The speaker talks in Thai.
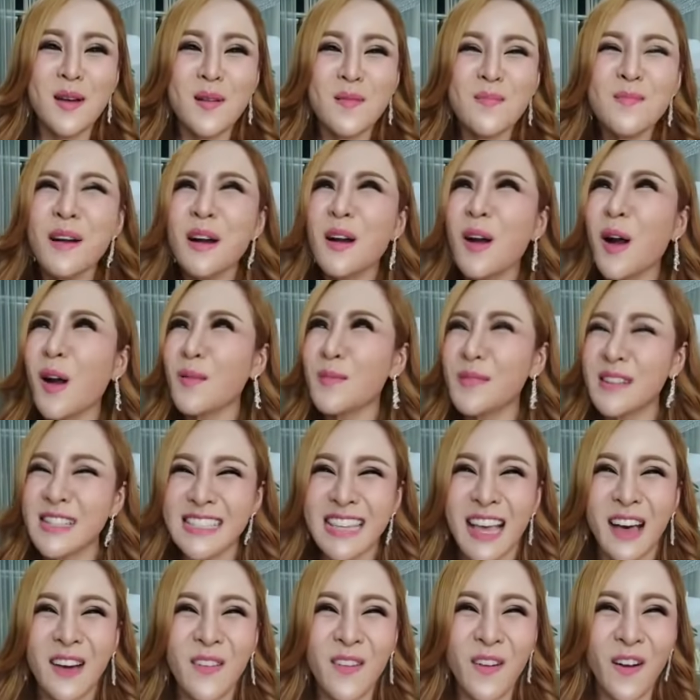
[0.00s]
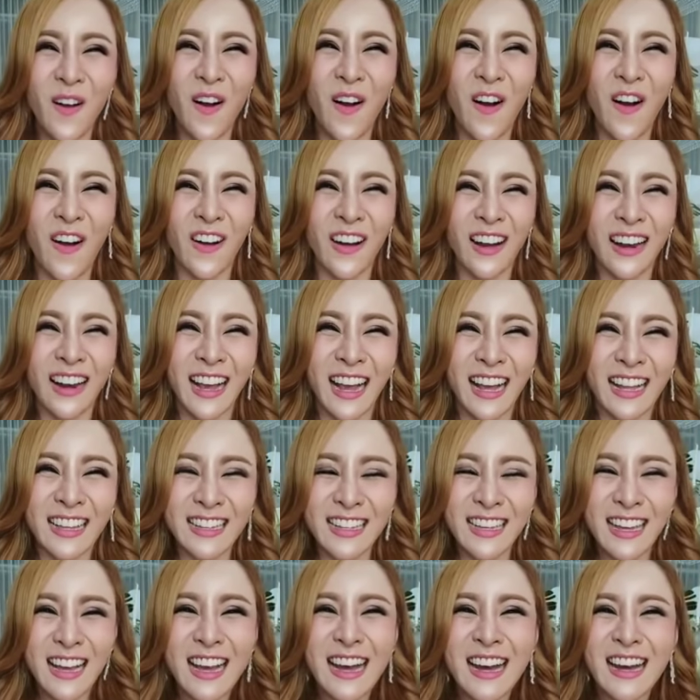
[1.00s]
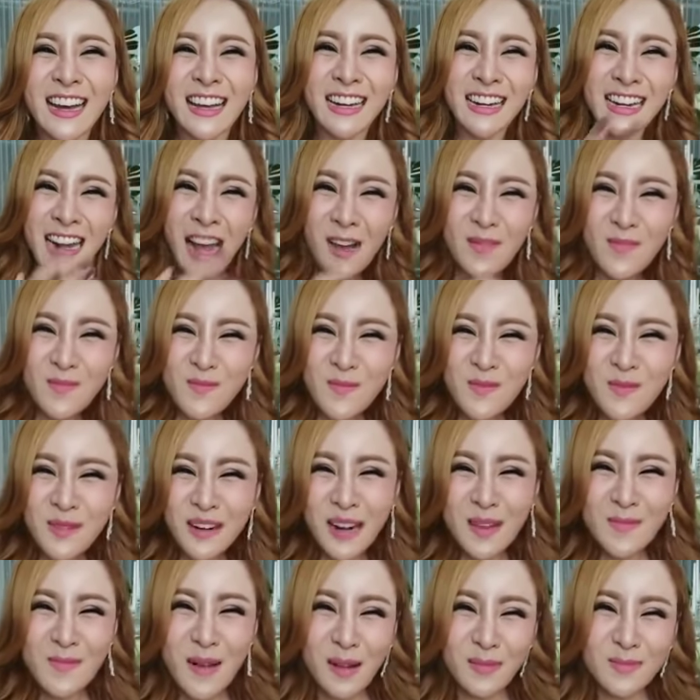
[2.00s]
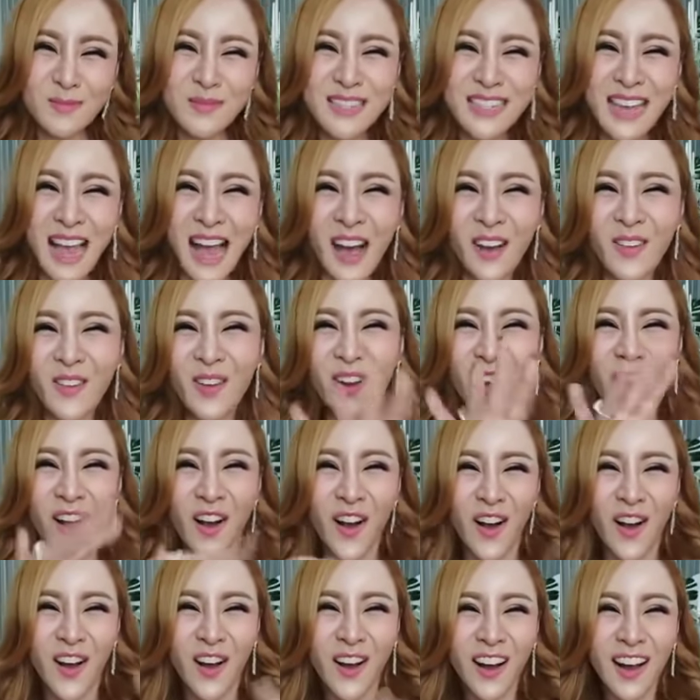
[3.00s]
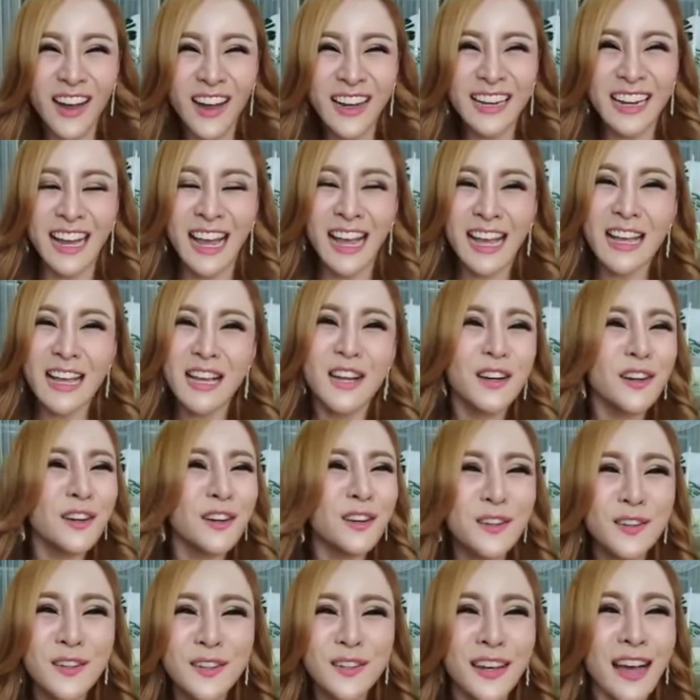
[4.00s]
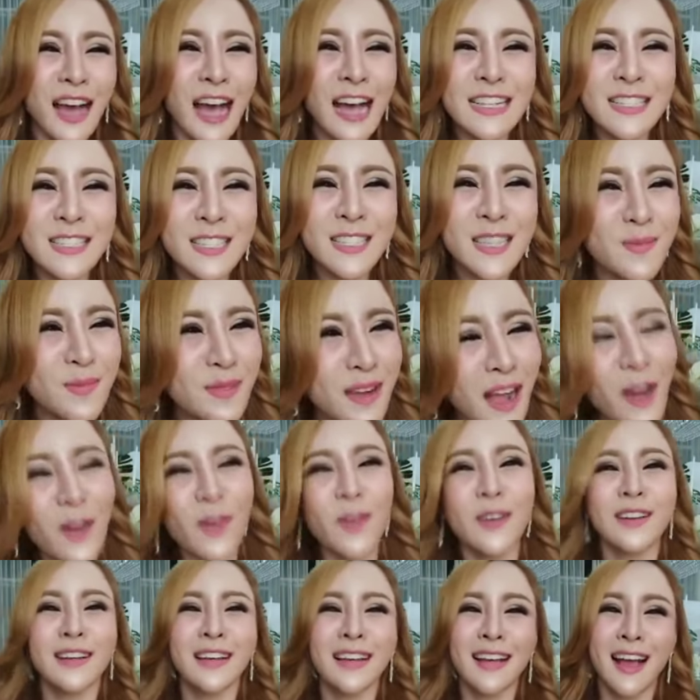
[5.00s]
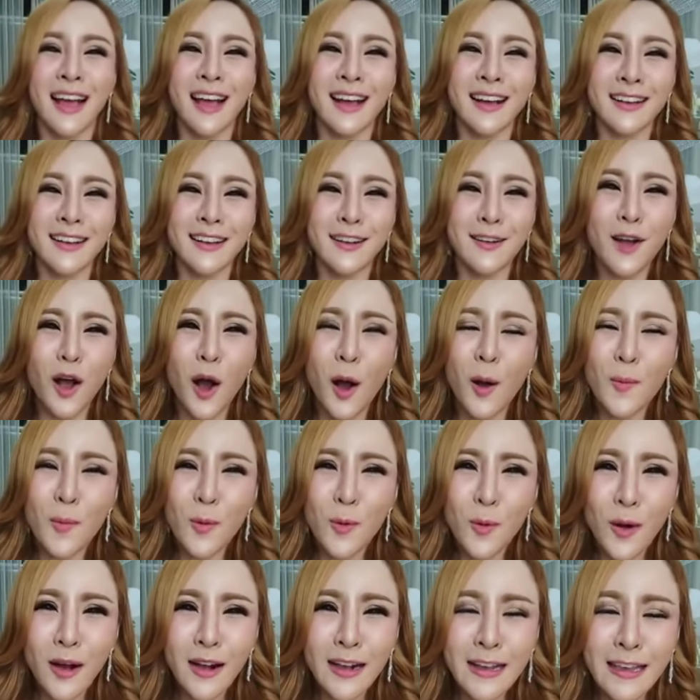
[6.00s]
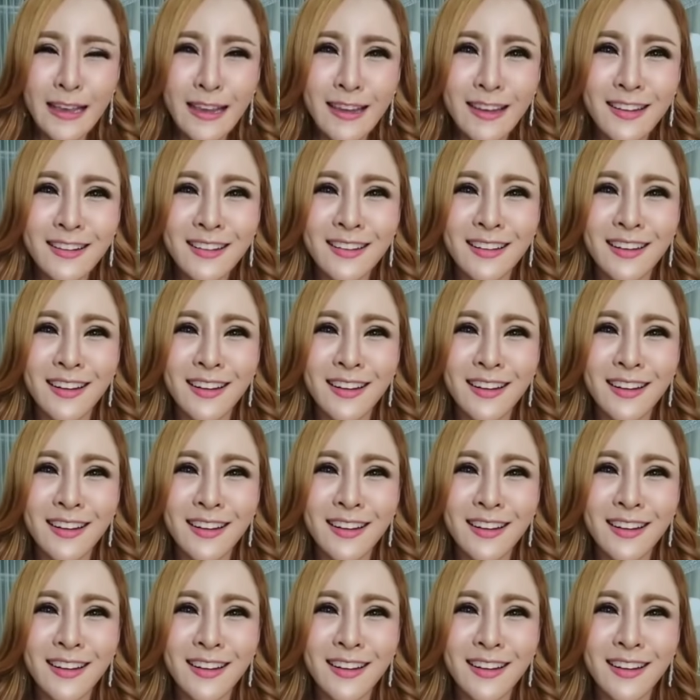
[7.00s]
เมื่อก่อนเป็นชาวเกาะนะคะรำระบำชาวเกาะนะคะโอ้อาชีพเก่าเลยค่ะ เกาะหัวกิน